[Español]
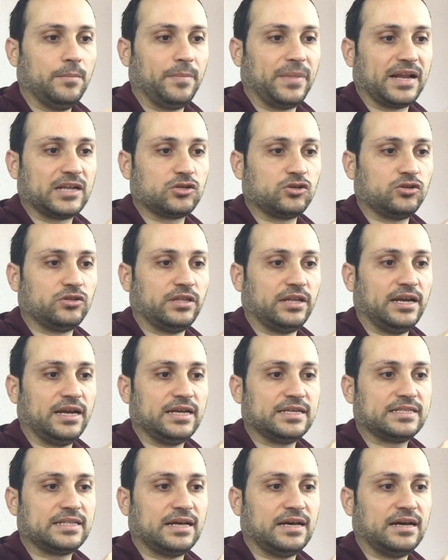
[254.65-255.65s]
Para
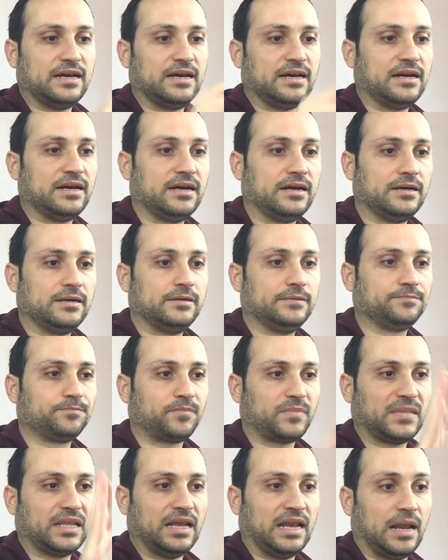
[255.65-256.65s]
sostener esta.
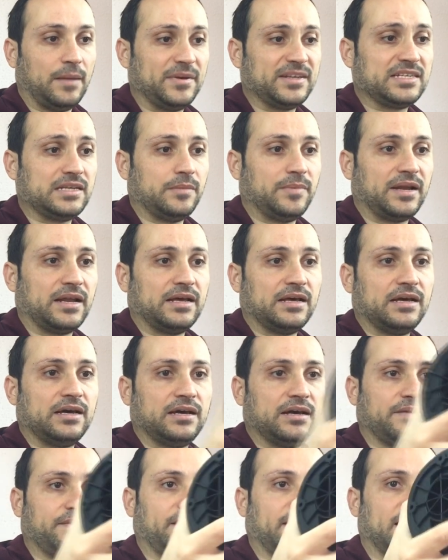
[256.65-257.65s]
La base.
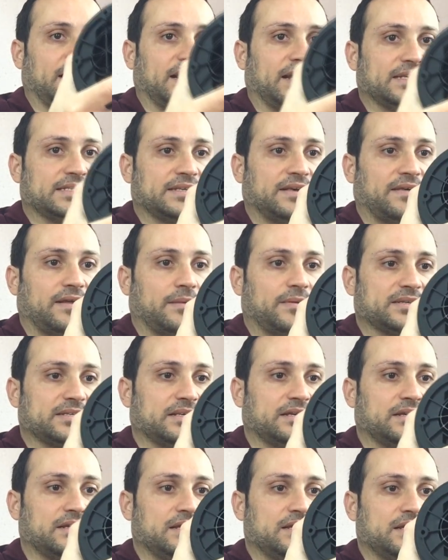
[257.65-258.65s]
Para dejar enganchada la
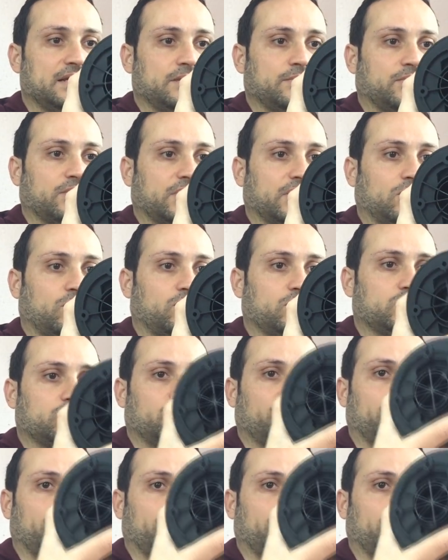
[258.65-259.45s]
base. Porque luego